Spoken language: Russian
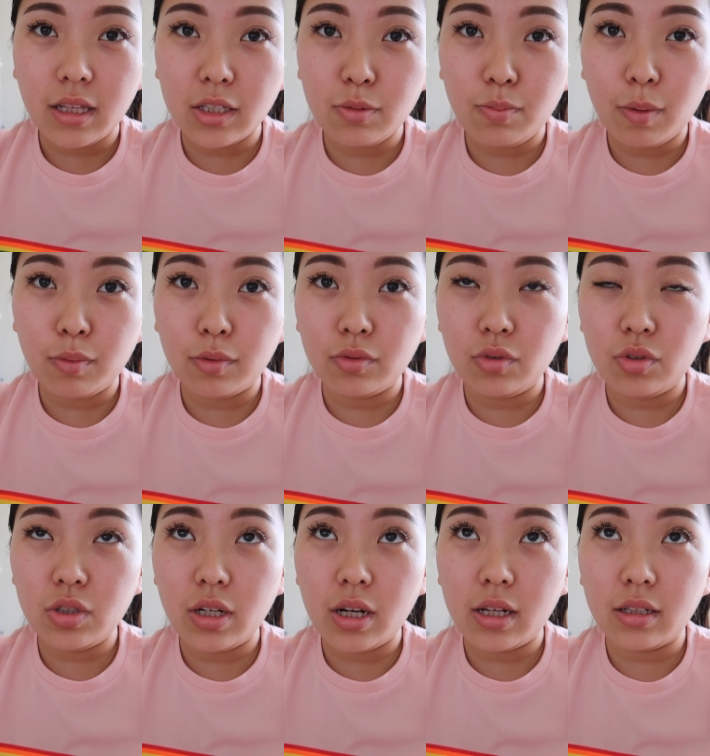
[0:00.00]
Кстати, по поводу
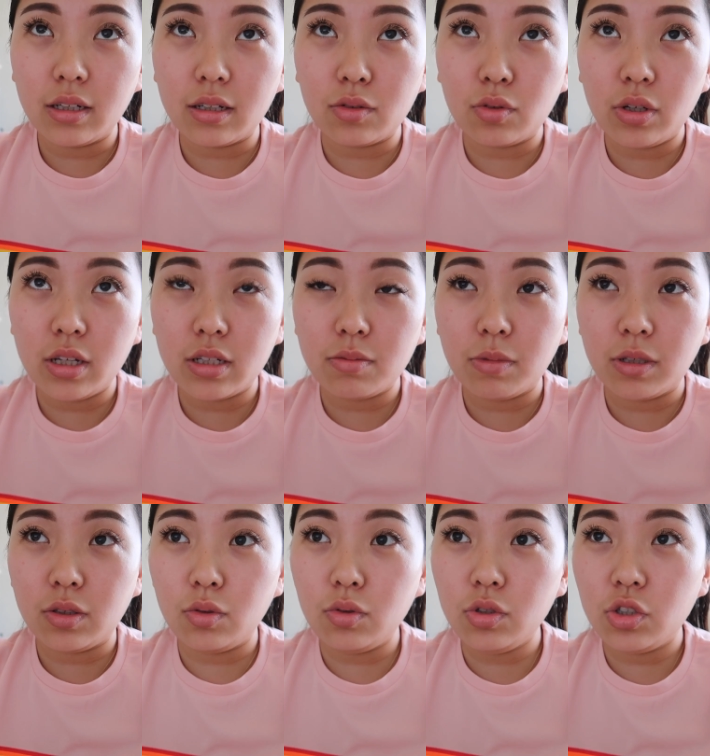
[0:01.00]
сериала, который я
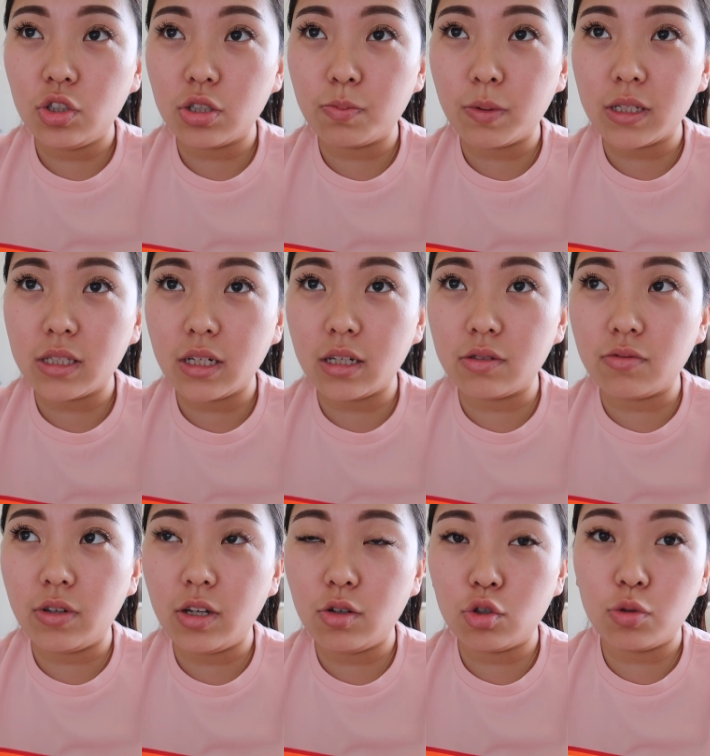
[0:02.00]
смотрю сейчас,
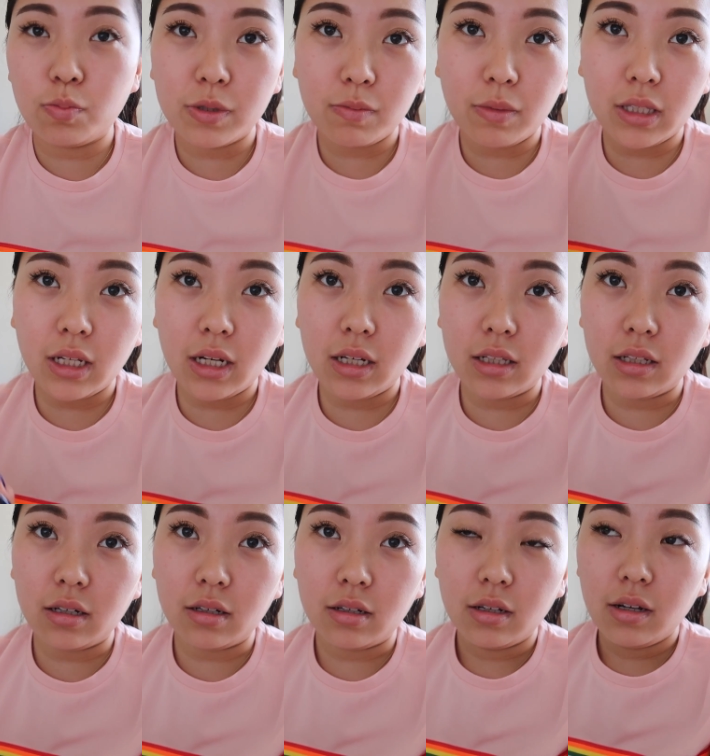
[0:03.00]
«Пространство», я уже
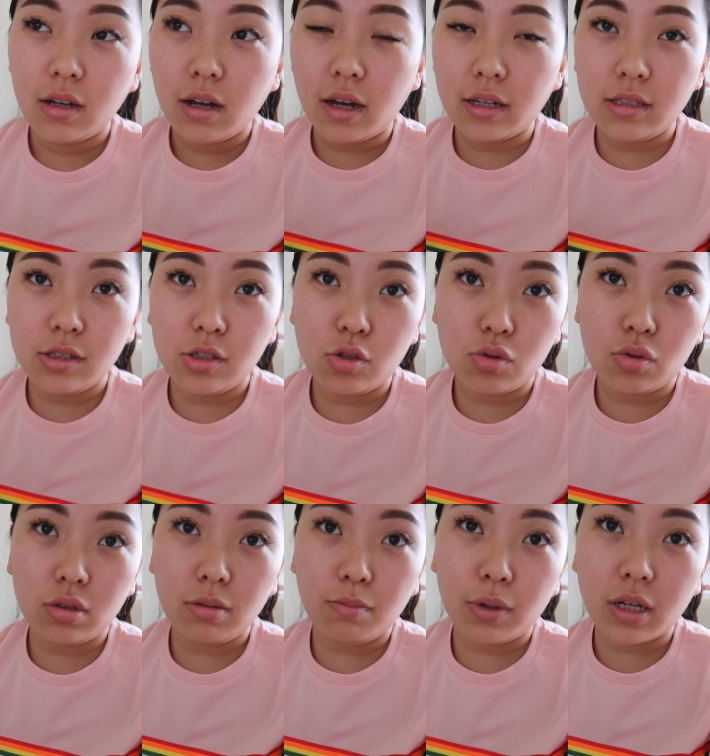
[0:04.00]
посмотрела один
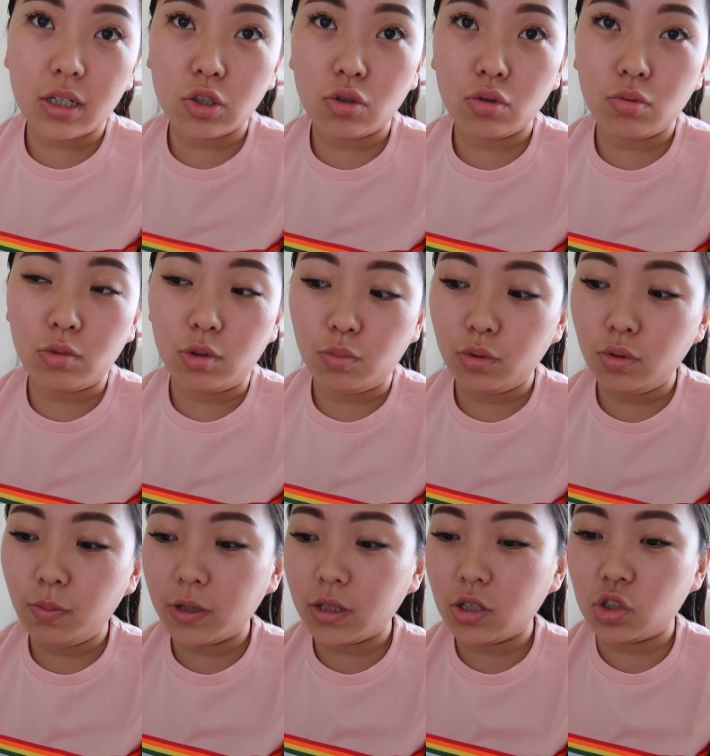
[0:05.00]
сезон и пока что думаю,
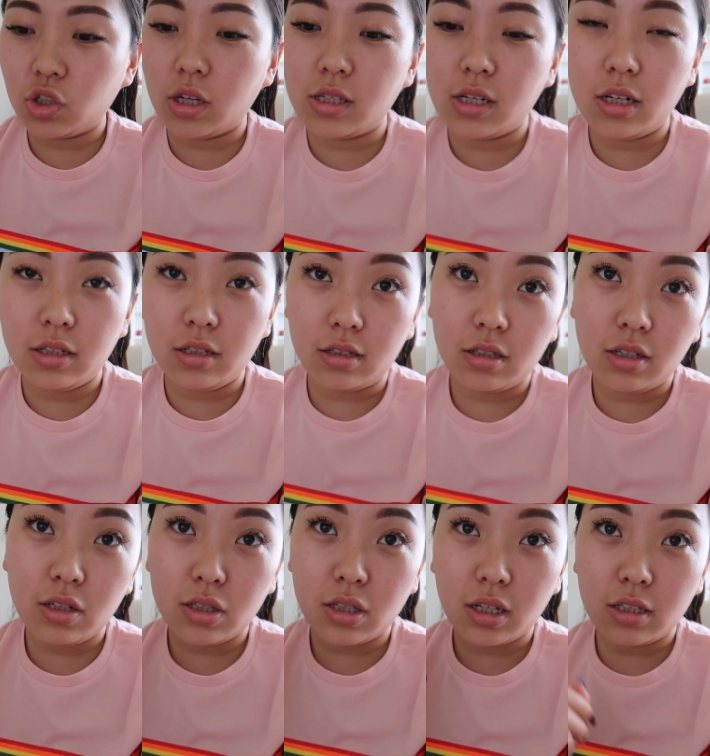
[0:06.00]
буду продолжать или нет.
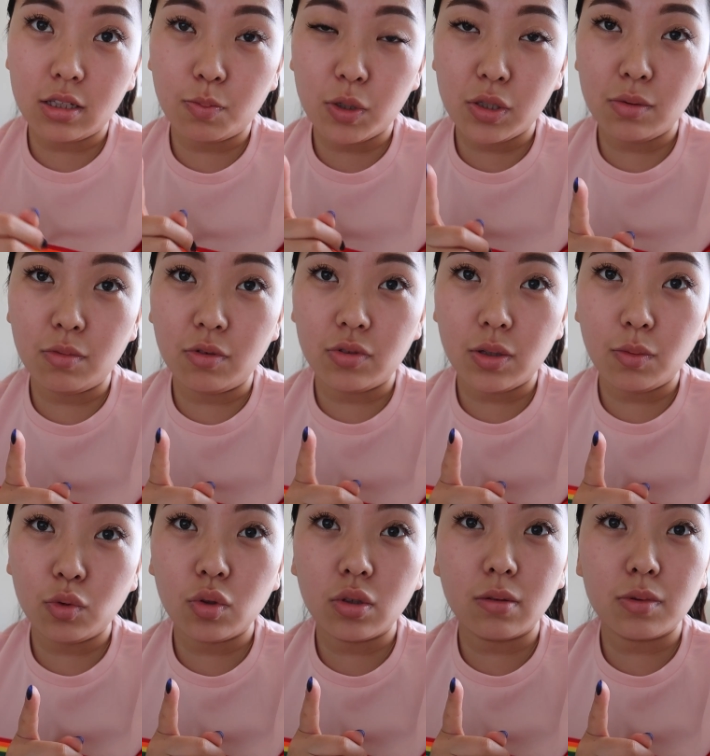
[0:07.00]
И, кстати, спасибо
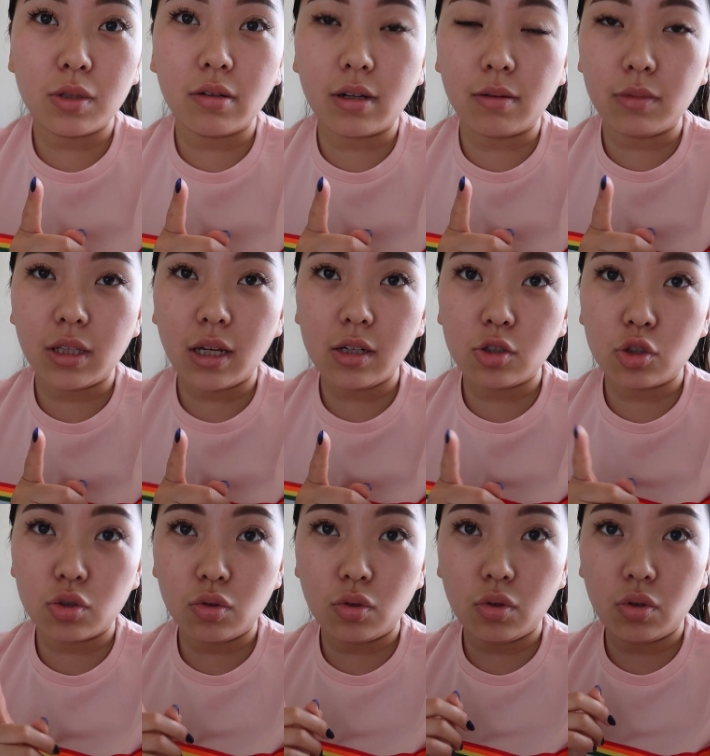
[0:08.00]
всем, кто написал в комментариях,
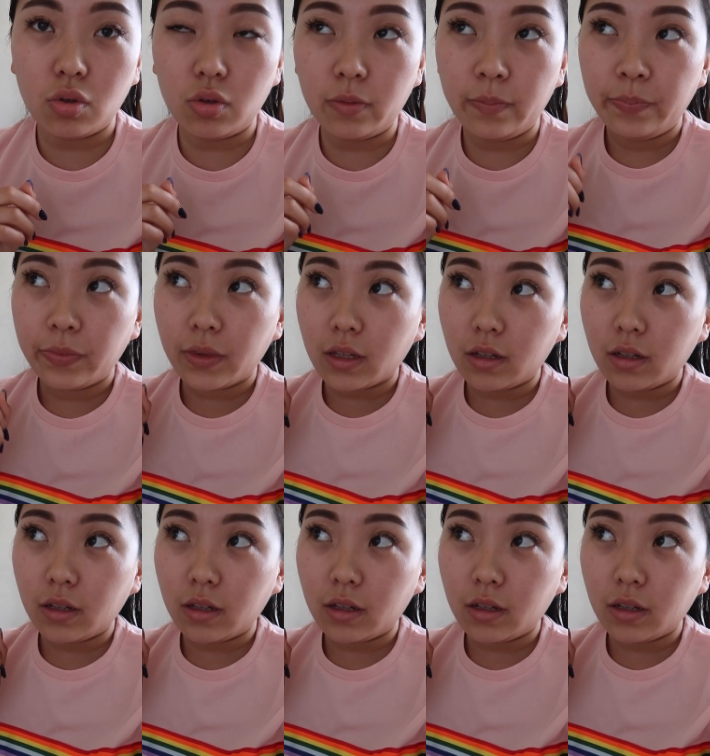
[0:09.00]
что